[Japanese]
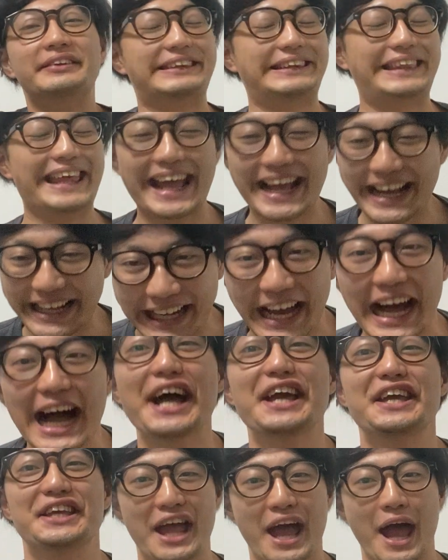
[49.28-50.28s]
で
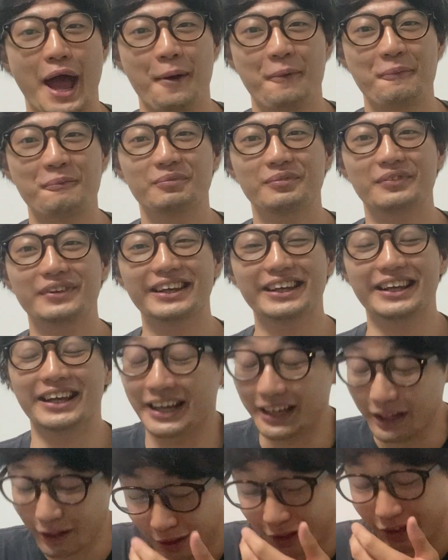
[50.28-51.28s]
かいね
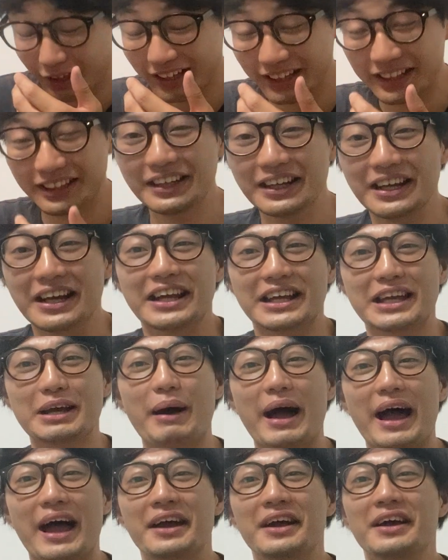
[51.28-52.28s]
や
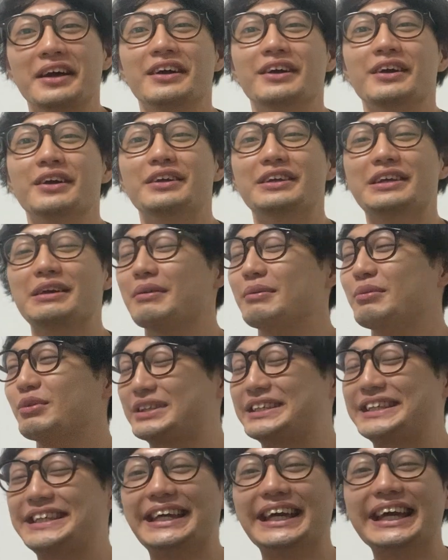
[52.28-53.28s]
ばいやばいも
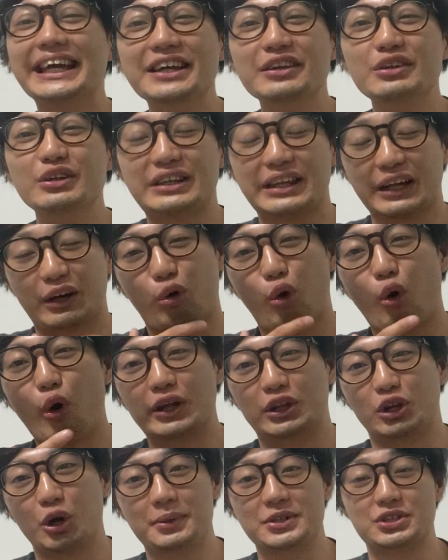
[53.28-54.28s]
う気抜いて
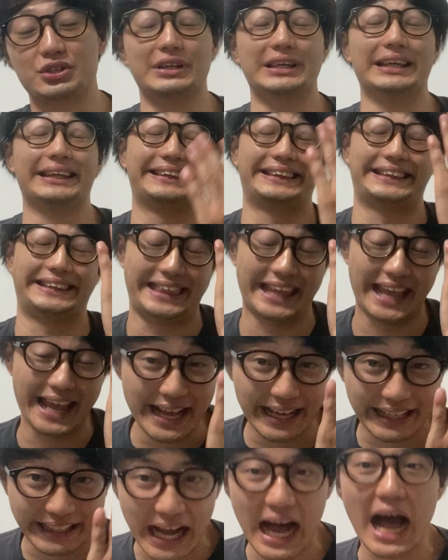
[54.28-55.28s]
声飛びそういや
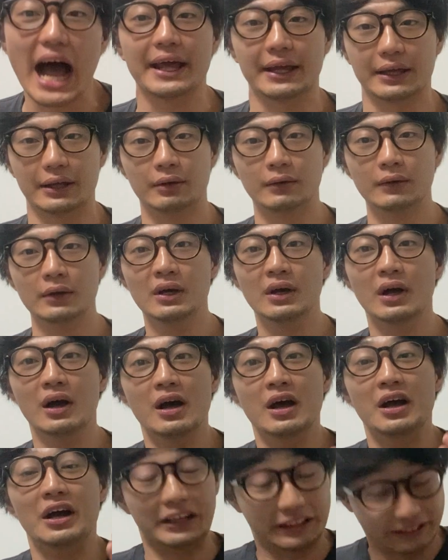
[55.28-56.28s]
でかい
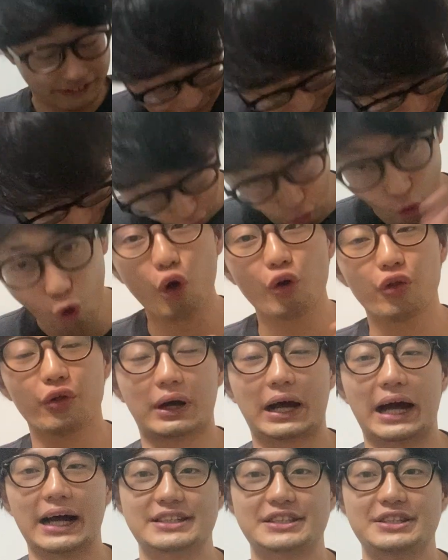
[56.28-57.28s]
今日の
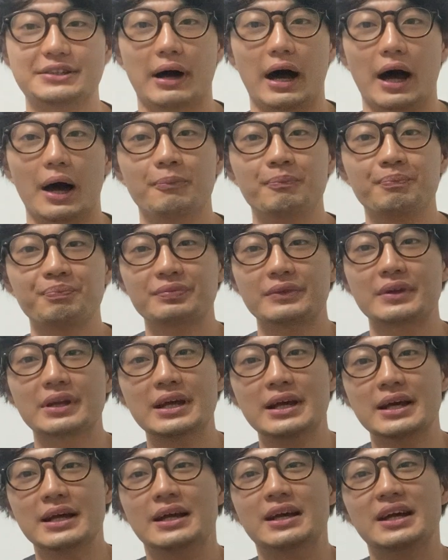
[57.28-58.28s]
勝ちは
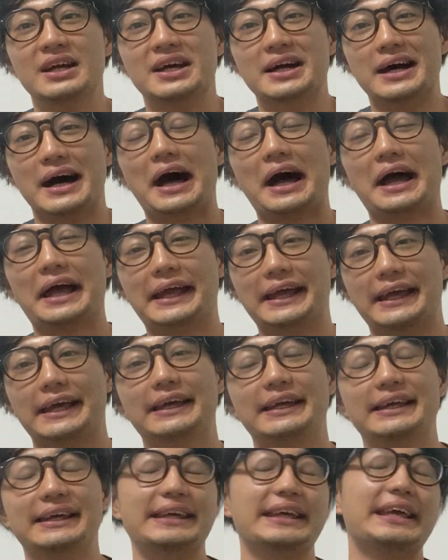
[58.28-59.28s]
は
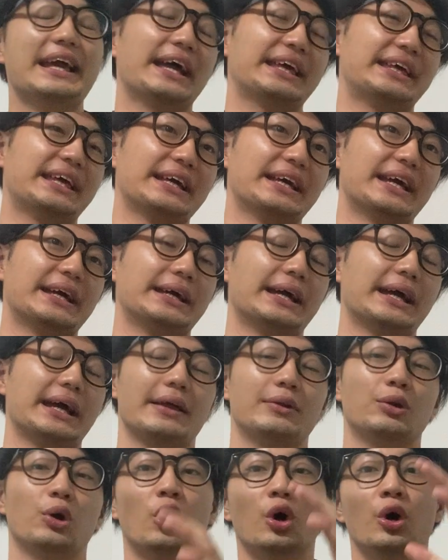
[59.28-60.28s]
いいやいやいやい
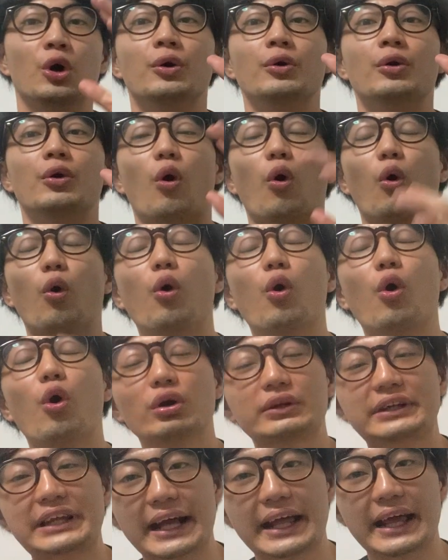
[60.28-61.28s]
やあの
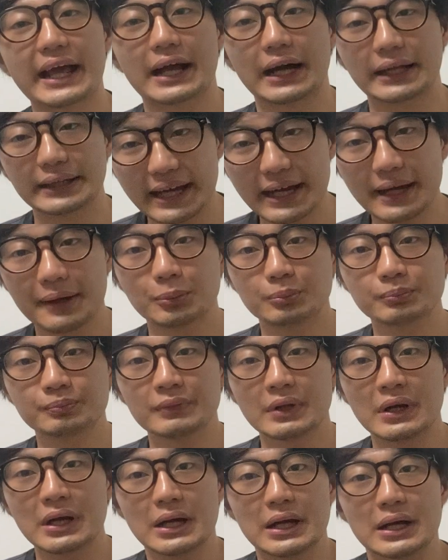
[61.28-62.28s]
大竹がね
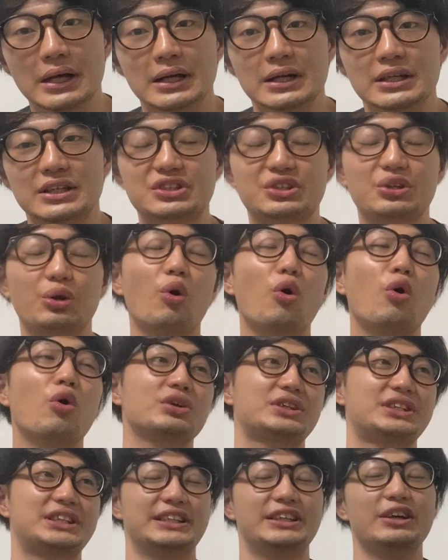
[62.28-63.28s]

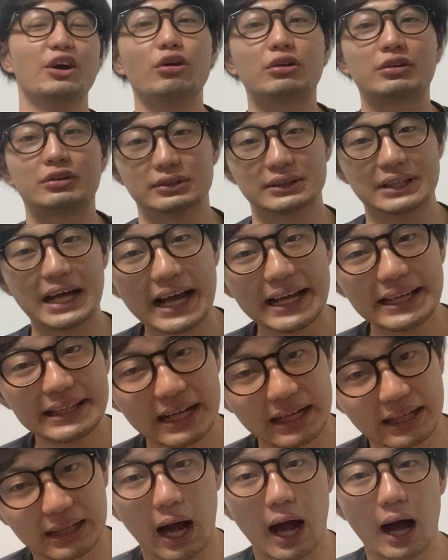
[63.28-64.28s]
調子良くない
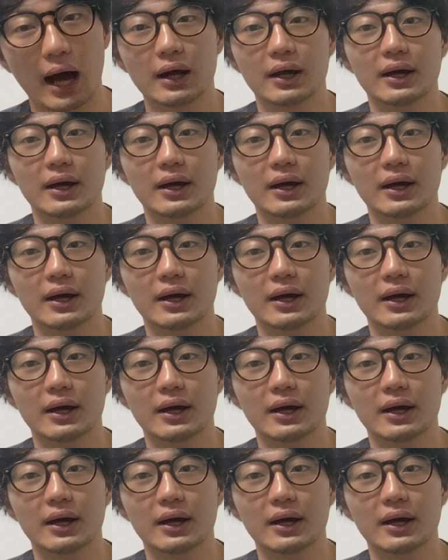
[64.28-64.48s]
中、